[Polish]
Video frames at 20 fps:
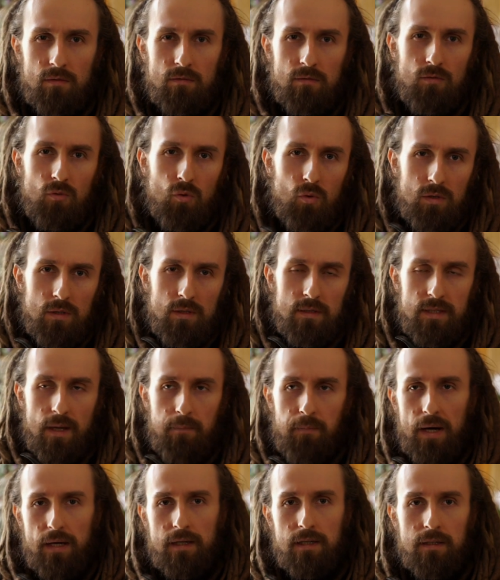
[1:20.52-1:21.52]
nuty,
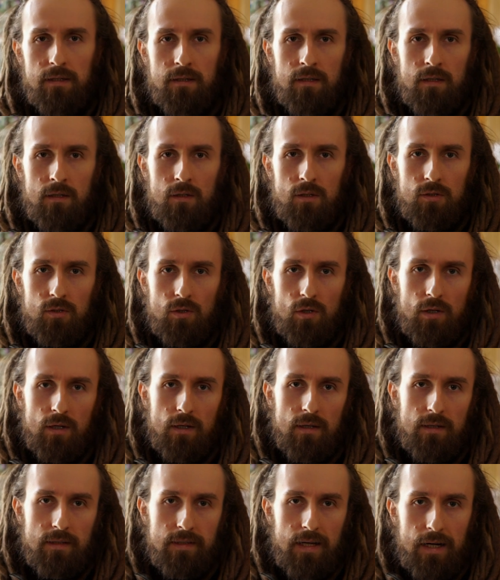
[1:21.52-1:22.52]
zapachy
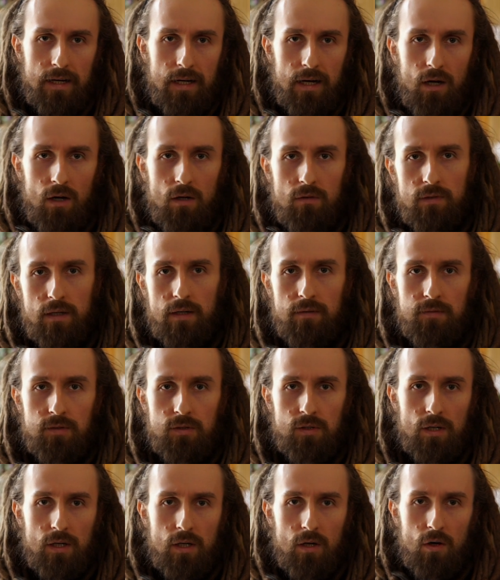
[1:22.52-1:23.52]
trochę kakaowe,
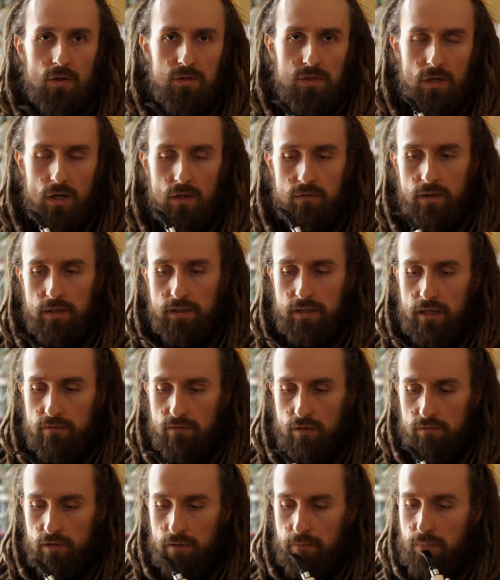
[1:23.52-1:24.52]
trochę orzechowe i
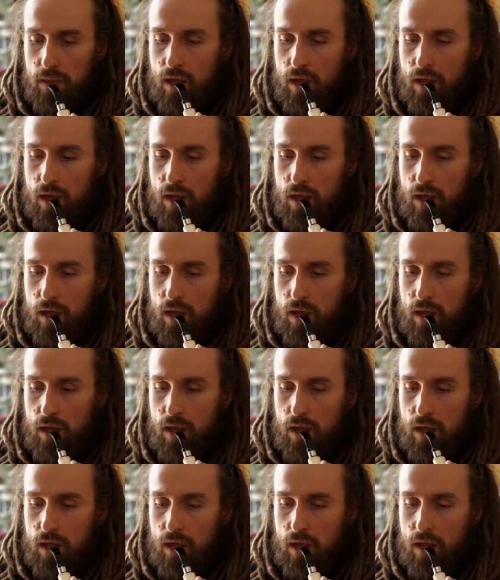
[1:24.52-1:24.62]
kawowe.